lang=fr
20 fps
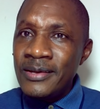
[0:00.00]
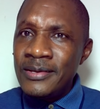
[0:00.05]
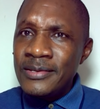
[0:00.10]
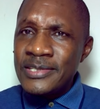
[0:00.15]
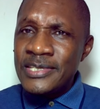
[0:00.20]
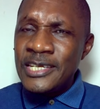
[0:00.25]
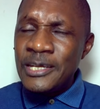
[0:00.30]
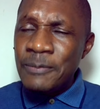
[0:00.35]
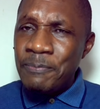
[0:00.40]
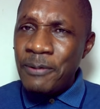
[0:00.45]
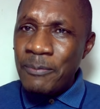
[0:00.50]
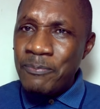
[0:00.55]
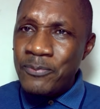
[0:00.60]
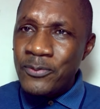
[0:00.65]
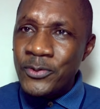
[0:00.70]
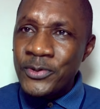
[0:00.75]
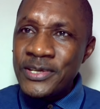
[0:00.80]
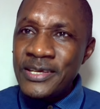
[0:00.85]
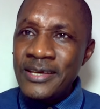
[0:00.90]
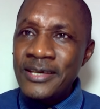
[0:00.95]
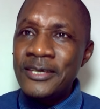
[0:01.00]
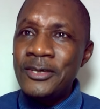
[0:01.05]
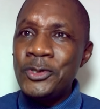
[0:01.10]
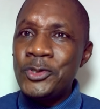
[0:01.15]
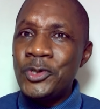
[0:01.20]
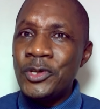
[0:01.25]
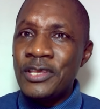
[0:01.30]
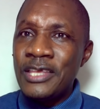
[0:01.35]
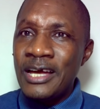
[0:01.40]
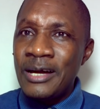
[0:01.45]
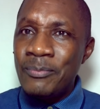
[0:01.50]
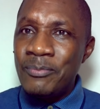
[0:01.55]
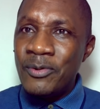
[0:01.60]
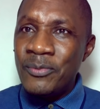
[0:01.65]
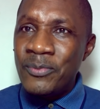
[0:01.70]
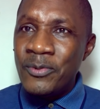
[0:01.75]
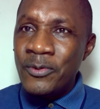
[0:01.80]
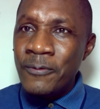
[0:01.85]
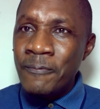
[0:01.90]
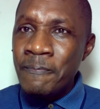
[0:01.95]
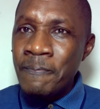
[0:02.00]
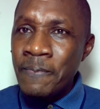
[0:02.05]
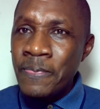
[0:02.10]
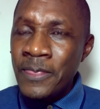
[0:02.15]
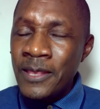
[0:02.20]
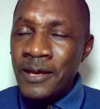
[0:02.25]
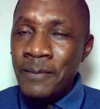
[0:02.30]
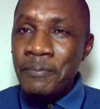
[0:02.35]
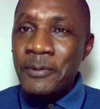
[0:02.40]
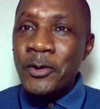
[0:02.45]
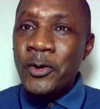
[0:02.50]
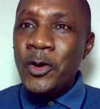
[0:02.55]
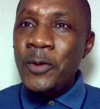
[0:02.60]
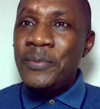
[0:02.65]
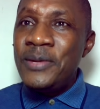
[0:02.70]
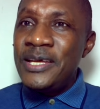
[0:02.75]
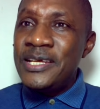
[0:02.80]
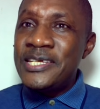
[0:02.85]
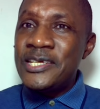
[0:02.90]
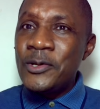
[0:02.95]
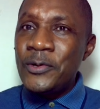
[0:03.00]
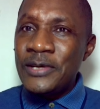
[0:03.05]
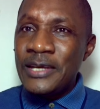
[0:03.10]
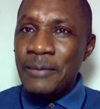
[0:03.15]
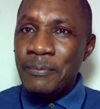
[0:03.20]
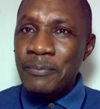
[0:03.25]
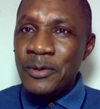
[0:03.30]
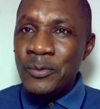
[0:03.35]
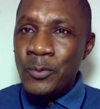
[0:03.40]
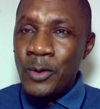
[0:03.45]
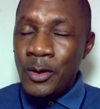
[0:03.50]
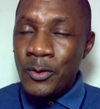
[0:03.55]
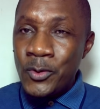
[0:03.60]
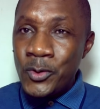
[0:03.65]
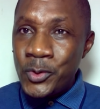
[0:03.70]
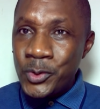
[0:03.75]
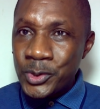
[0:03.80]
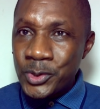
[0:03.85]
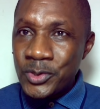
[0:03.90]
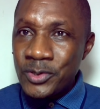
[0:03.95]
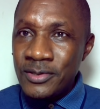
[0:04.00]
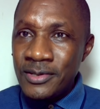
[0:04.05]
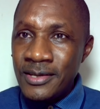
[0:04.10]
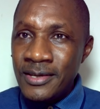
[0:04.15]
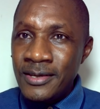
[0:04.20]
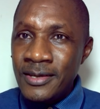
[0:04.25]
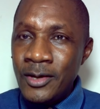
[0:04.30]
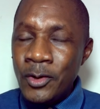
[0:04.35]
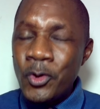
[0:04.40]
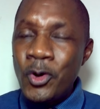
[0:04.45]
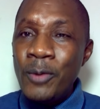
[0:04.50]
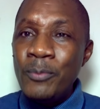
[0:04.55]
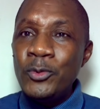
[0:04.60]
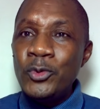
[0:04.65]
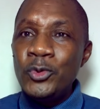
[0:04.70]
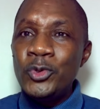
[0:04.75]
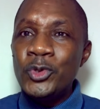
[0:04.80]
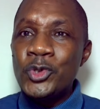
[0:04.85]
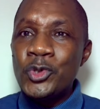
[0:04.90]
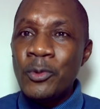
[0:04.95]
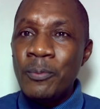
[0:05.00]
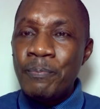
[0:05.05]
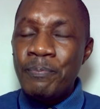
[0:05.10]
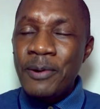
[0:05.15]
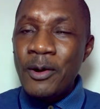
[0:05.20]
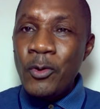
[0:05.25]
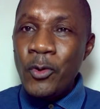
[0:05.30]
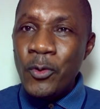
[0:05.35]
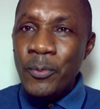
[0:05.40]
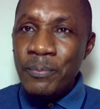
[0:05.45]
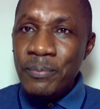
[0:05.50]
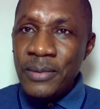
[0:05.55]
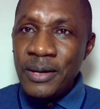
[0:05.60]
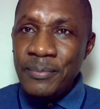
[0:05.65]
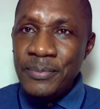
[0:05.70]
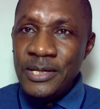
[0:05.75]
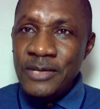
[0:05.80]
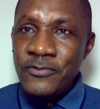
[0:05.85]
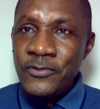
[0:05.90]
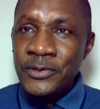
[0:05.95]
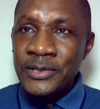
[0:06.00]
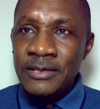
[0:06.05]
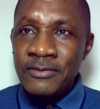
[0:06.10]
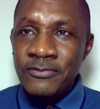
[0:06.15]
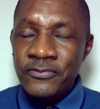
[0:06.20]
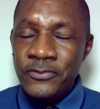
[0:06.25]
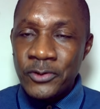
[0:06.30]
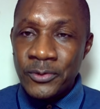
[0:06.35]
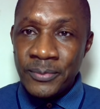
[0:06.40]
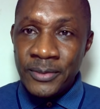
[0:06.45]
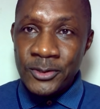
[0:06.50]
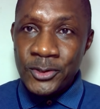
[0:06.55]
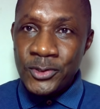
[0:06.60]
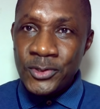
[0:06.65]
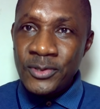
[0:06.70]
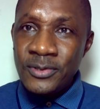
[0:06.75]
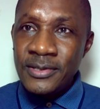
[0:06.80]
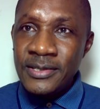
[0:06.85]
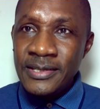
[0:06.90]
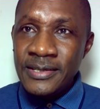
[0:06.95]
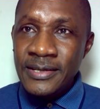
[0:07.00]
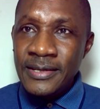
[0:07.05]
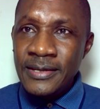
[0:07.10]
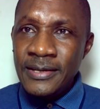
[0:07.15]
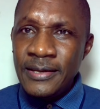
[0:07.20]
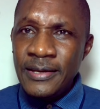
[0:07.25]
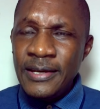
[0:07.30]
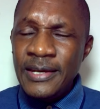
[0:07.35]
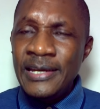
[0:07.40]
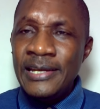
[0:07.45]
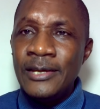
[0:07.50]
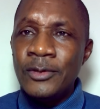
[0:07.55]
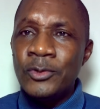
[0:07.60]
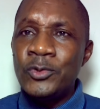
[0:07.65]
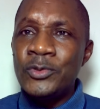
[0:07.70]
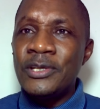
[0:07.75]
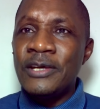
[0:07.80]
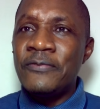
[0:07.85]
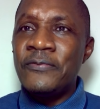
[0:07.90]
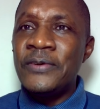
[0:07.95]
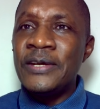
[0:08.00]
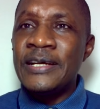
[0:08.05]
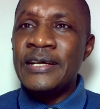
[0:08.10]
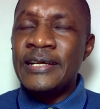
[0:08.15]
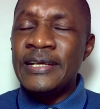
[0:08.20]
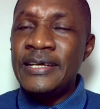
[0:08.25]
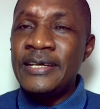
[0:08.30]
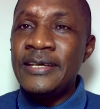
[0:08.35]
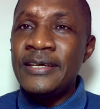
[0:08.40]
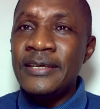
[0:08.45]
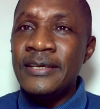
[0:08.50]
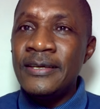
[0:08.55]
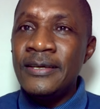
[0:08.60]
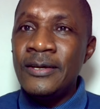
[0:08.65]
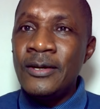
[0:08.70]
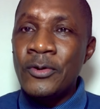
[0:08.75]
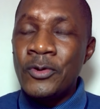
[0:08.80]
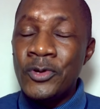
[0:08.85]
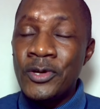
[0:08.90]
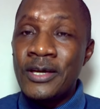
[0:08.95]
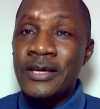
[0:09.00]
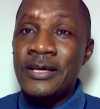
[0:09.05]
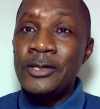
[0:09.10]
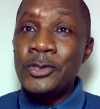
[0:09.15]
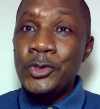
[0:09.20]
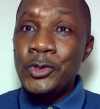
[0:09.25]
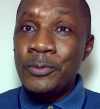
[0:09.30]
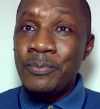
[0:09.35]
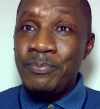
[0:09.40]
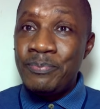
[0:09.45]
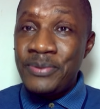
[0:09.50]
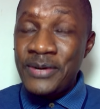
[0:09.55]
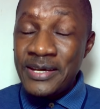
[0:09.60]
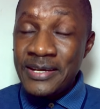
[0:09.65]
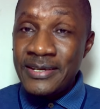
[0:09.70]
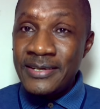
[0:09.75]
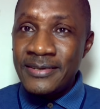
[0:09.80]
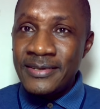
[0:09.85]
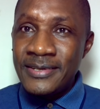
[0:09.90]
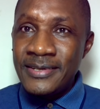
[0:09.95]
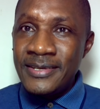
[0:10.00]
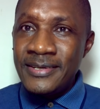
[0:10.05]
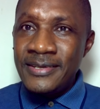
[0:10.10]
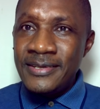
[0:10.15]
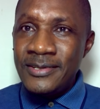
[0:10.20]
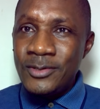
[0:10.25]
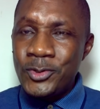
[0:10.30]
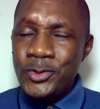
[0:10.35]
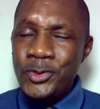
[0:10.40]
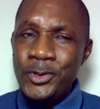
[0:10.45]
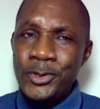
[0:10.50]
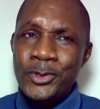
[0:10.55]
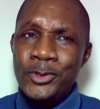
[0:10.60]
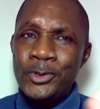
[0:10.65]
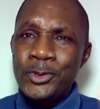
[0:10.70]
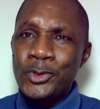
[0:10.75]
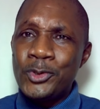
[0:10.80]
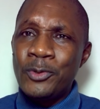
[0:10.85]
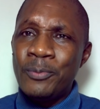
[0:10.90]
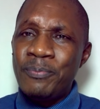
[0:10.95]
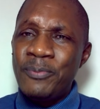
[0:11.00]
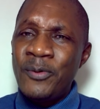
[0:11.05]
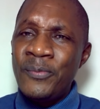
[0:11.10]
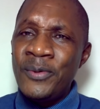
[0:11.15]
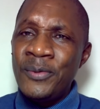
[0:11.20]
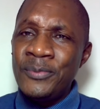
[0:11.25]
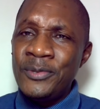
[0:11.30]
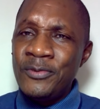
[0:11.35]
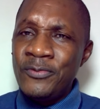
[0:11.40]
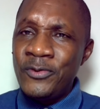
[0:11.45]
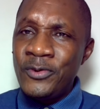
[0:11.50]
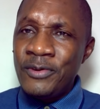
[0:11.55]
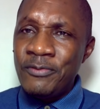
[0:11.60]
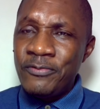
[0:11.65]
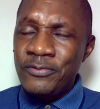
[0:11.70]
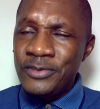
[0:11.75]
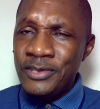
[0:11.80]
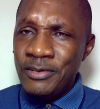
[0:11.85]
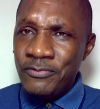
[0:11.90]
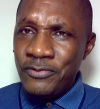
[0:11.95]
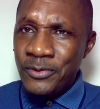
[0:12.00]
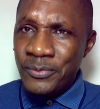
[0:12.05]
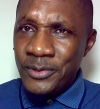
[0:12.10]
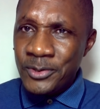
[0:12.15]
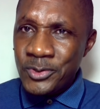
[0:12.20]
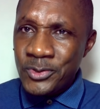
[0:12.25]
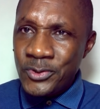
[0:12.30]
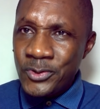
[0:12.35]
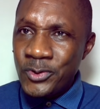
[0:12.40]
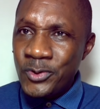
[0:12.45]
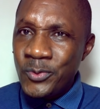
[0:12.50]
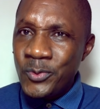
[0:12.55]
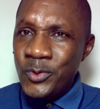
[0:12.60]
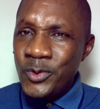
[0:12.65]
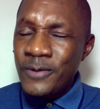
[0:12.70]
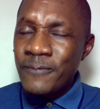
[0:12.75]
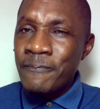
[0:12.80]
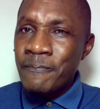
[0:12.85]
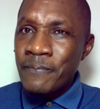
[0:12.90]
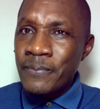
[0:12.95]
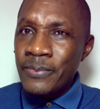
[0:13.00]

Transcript: Ce n'est pas pour rien que tu étais à Bobo. Mais comme les gens ont la mémoire courte, comme nous ne sommes pas au même niveau d'information, il est tout à fait clair que quand je parle, ceux qui ne sont pas au même niveau d'information que moi